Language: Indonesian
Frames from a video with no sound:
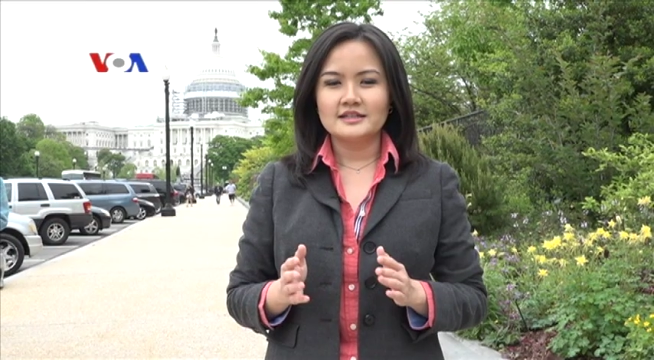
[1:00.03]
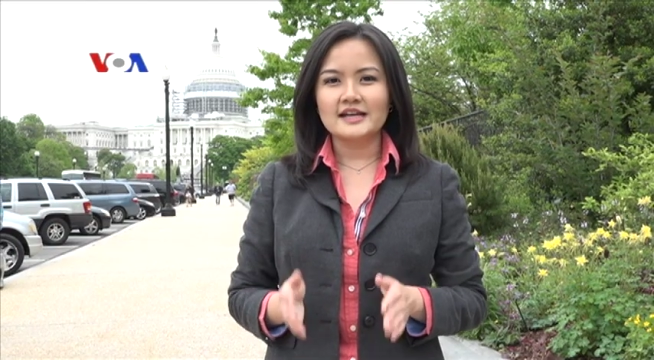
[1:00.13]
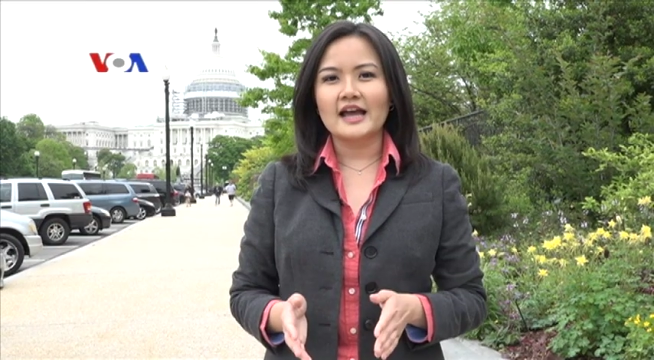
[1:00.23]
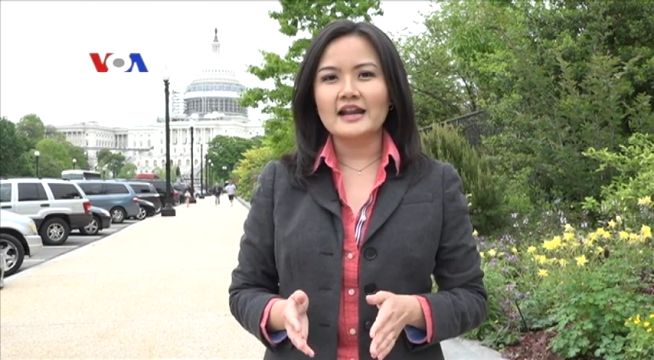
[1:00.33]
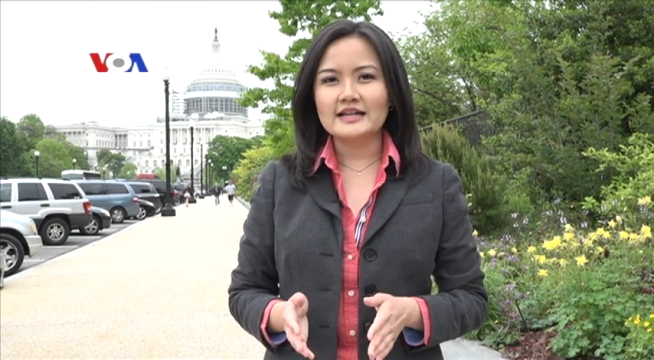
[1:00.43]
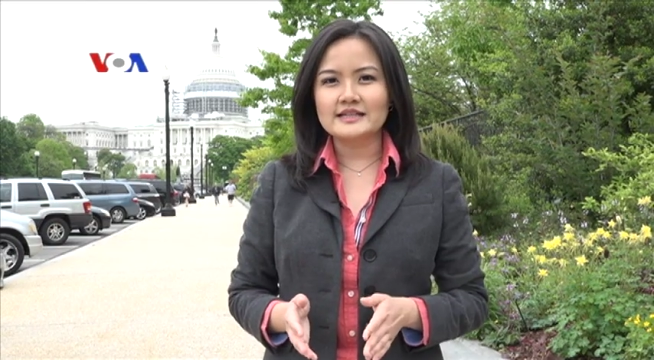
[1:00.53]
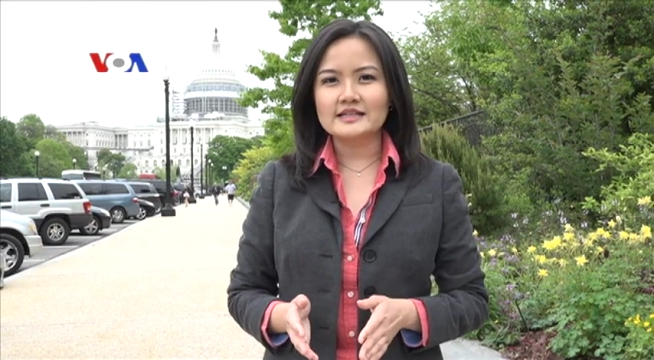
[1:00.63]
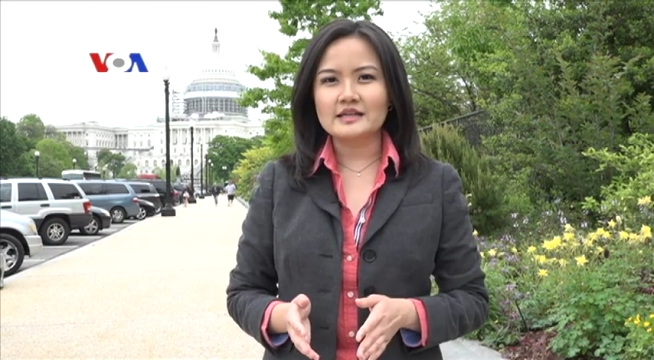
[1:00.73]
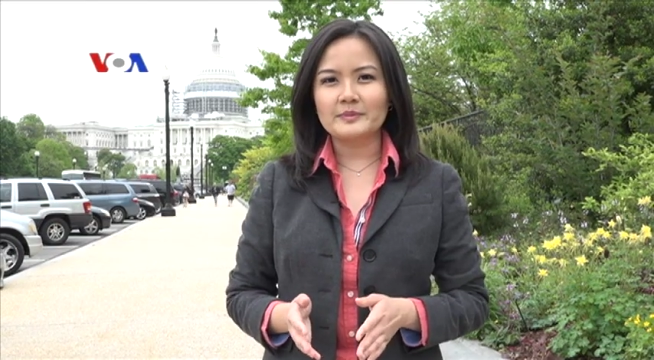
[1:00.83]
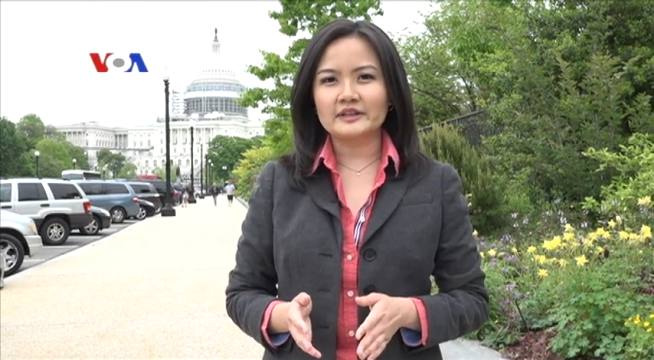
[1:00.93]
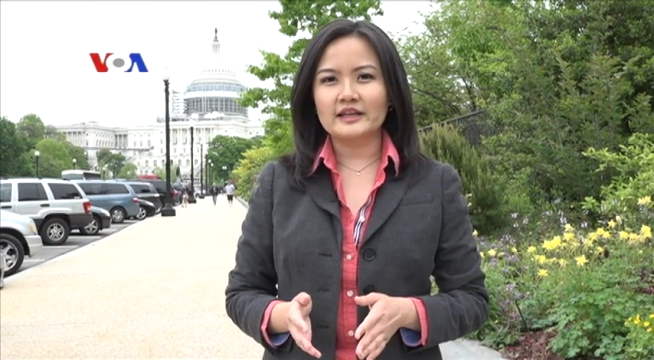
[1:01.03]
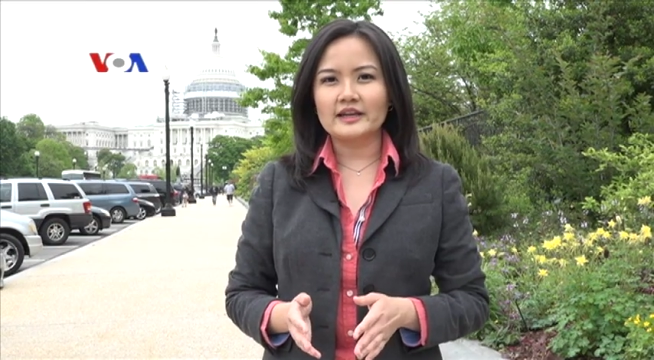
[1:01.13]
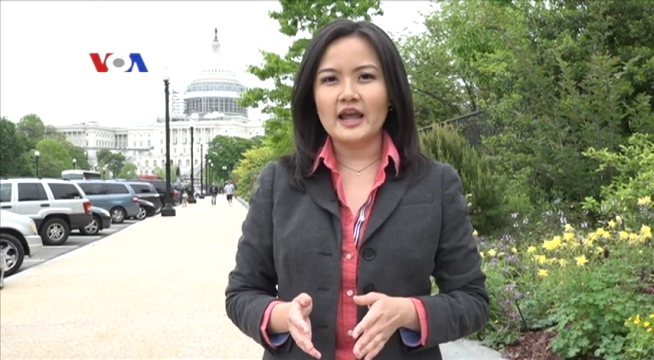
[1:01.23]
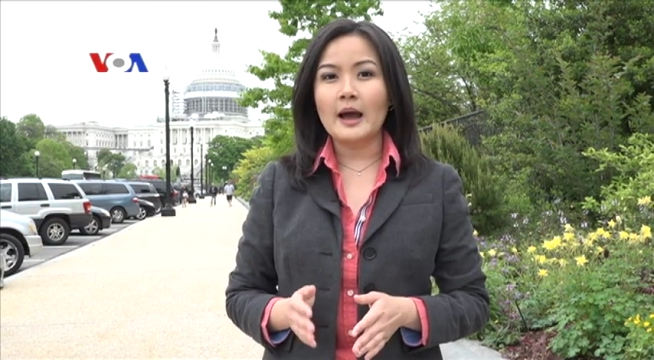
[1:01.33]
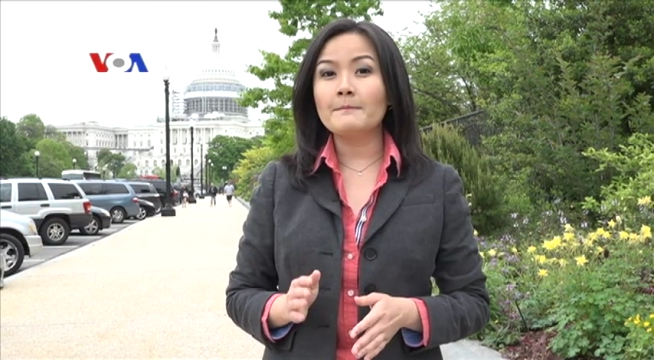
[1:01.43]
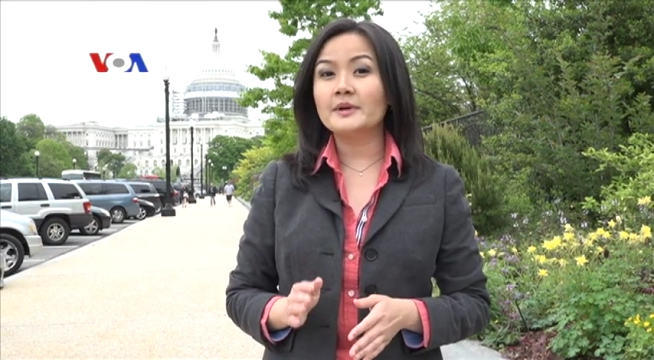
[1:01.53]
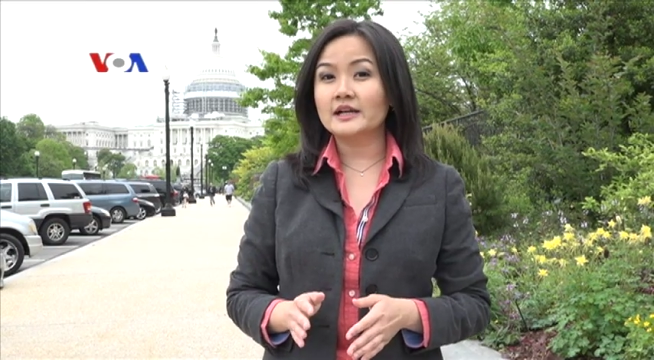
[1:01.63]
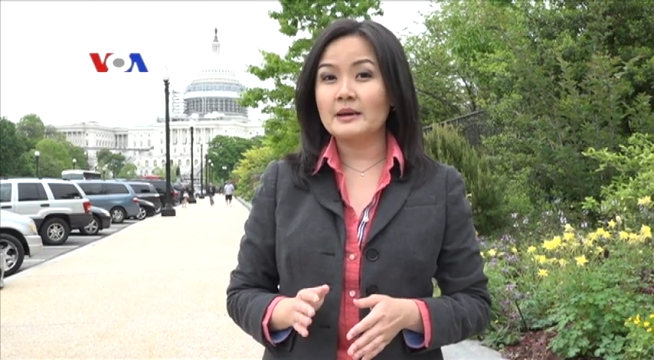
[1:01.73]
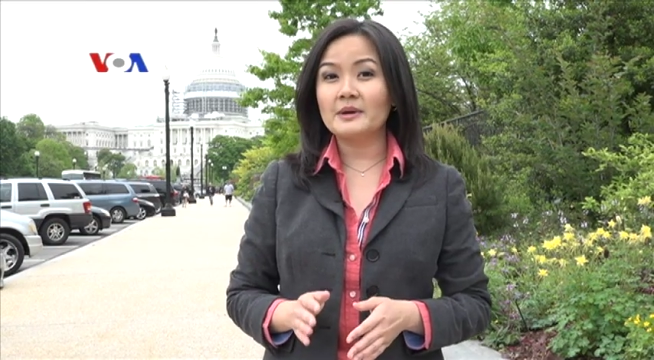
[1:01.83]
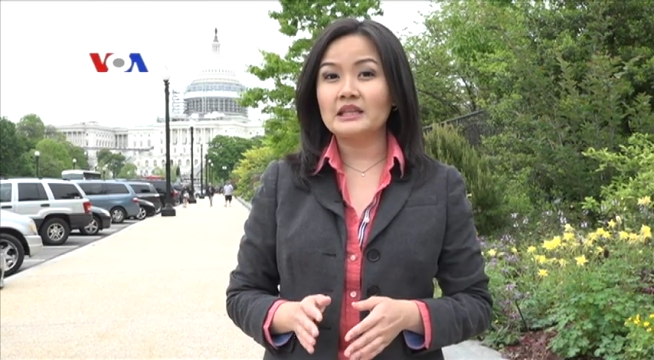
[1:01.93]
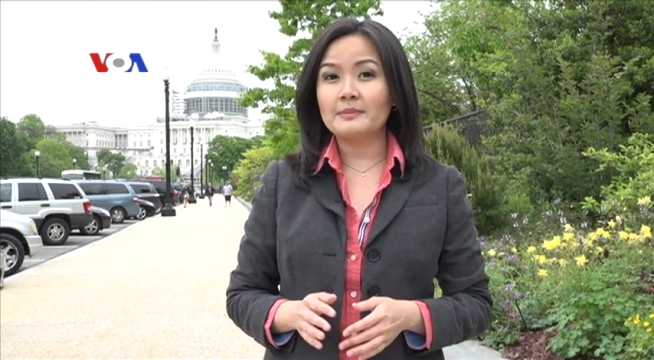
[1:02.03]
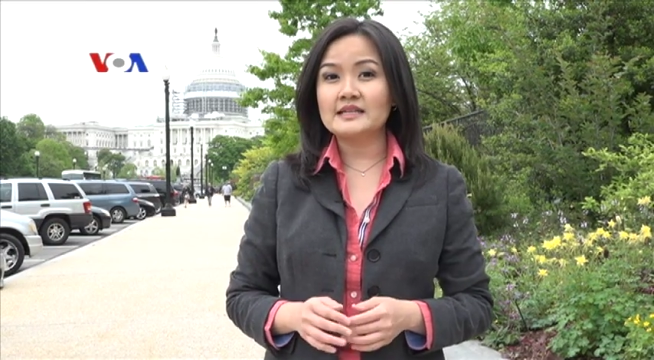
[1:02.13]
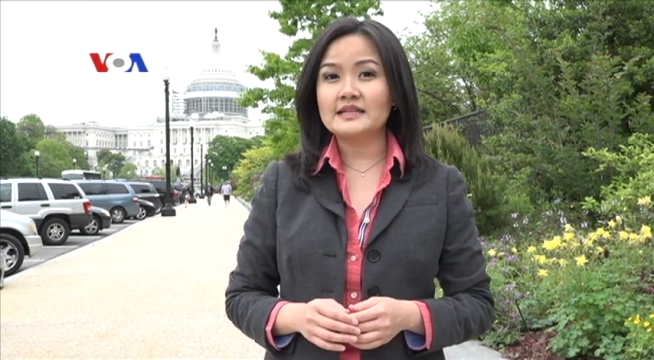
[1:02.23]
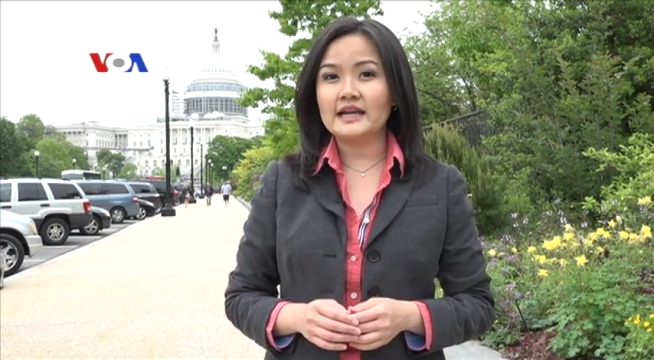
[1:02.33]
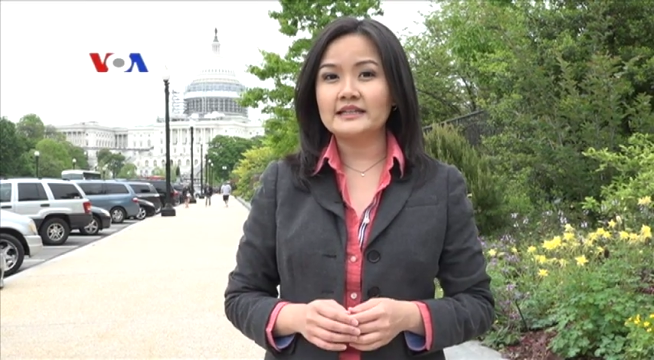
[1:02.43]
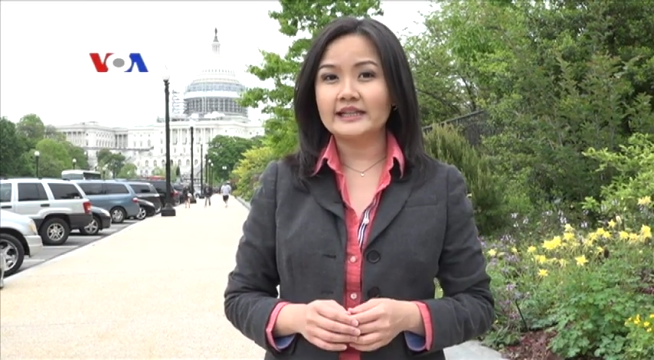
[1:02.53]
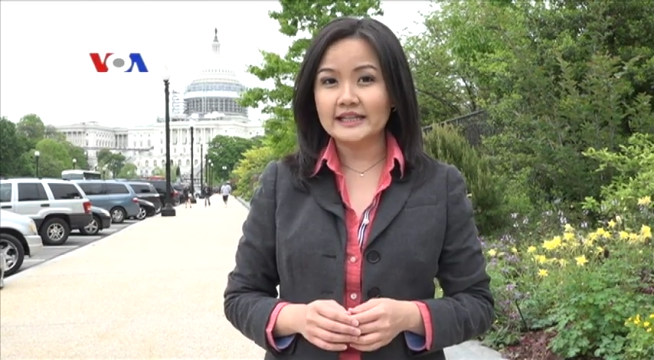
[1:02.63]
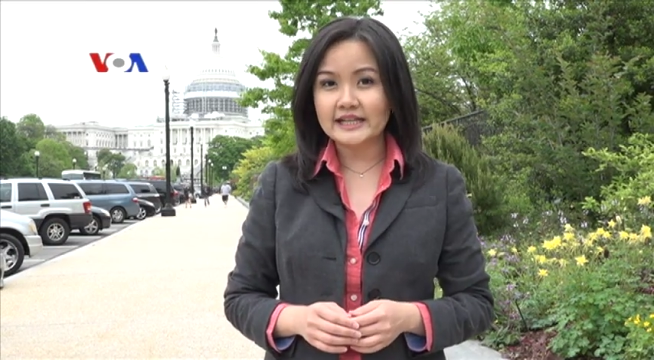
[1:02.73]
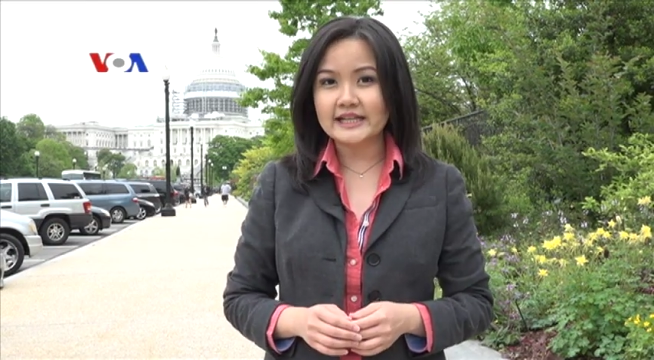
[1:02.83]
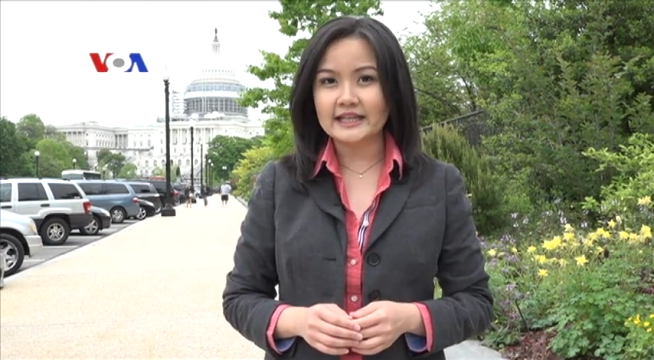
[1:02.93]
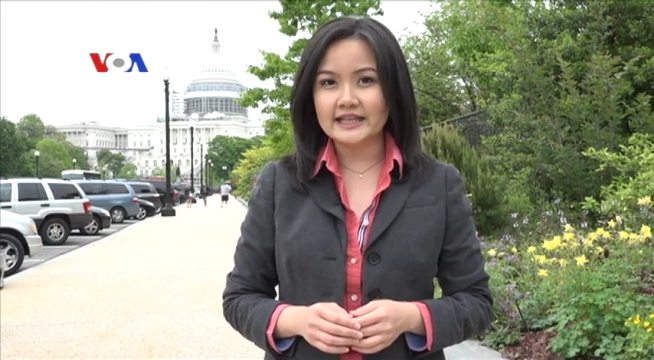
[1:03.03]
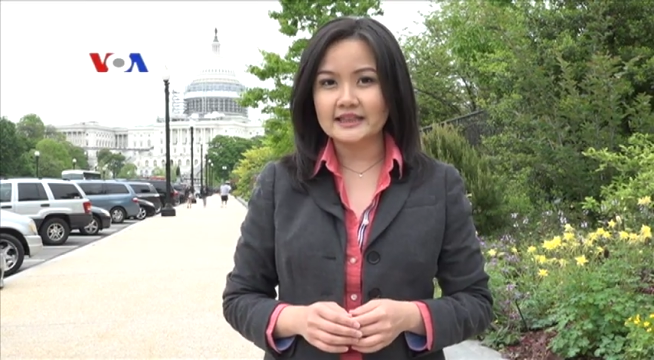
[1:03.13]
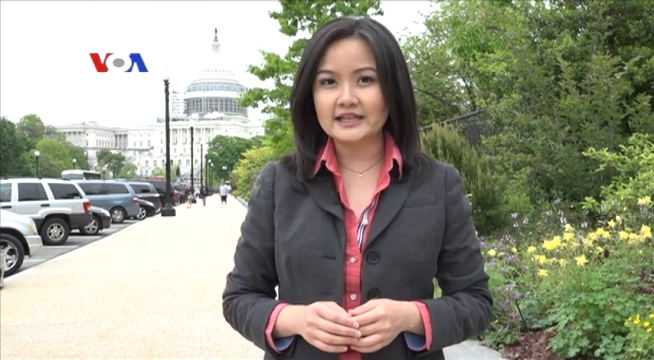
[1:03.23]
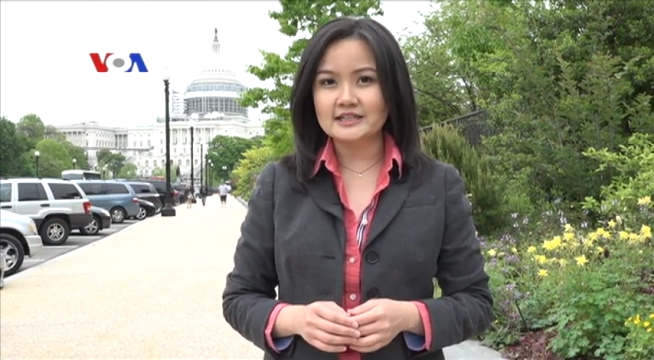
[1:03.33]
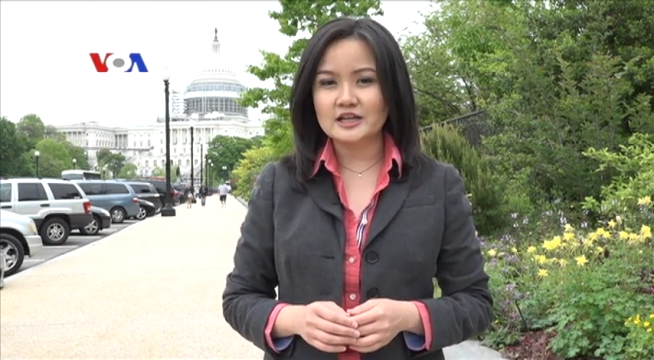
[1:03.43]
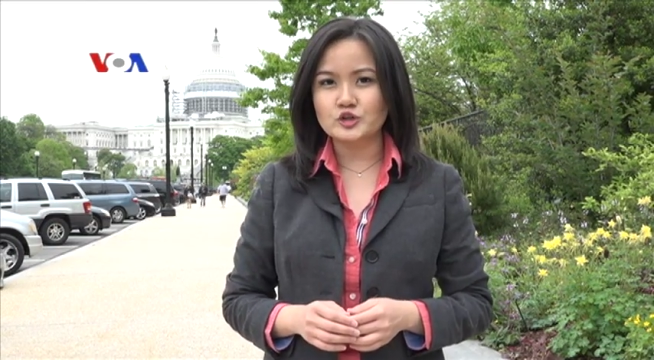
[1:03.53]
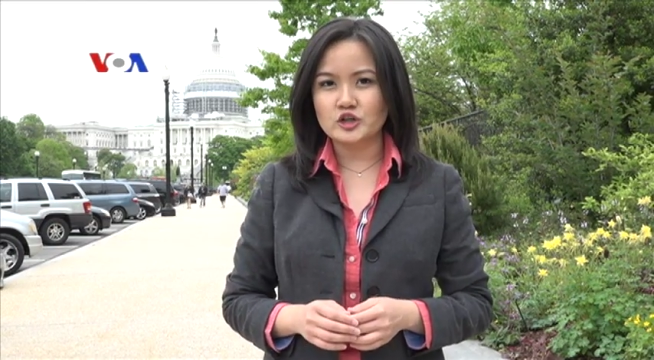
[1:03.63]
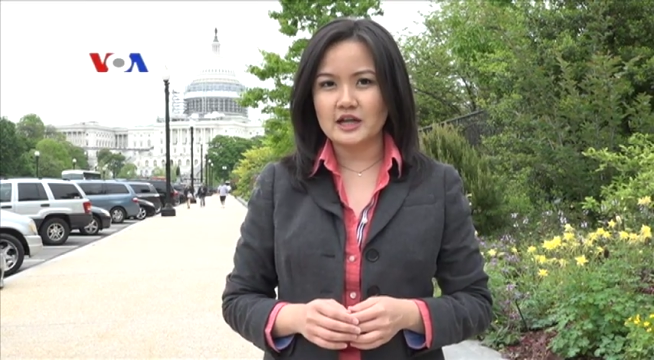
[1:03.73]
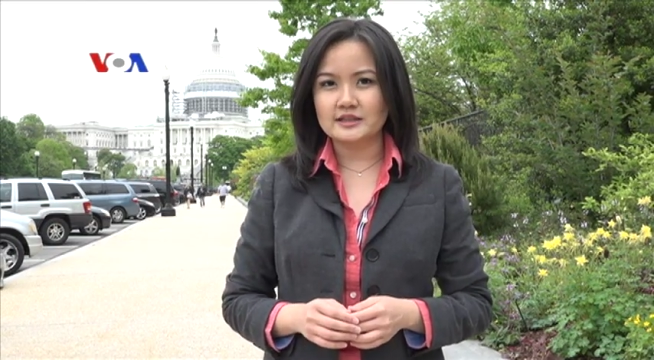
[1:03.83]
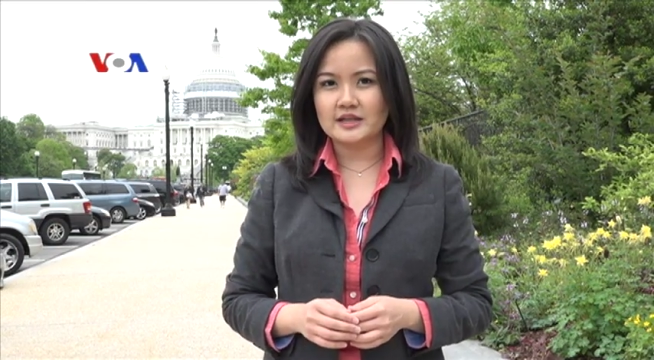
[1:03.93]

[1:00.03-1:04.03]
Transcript: Dengan hasil seperti ini, hampir dapat dipastikan Hillary Clinton dan Donald